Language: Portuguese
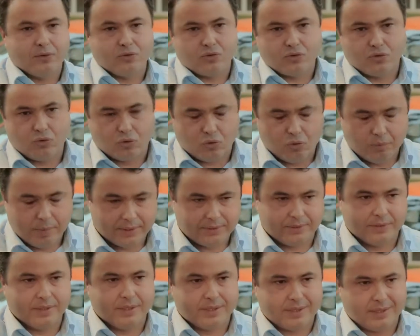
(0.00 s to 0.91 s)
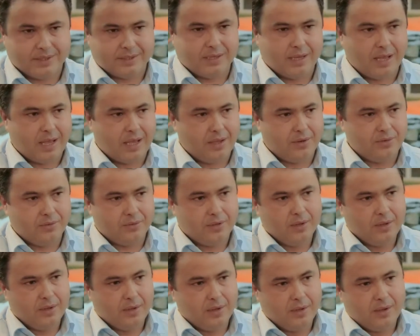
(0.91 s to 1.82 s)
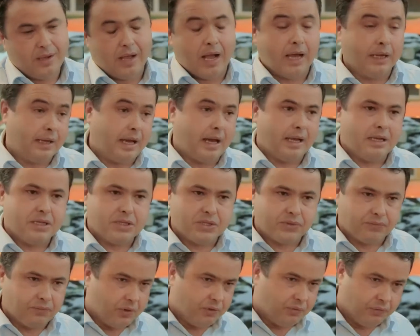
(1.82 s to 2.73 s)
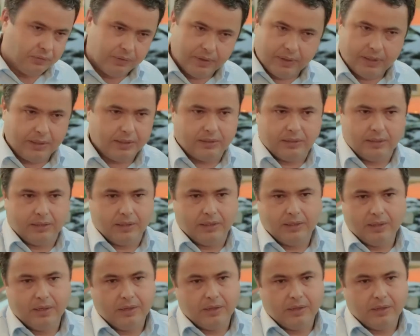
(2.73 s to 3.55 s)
os documentos necessários, a análise foi feita,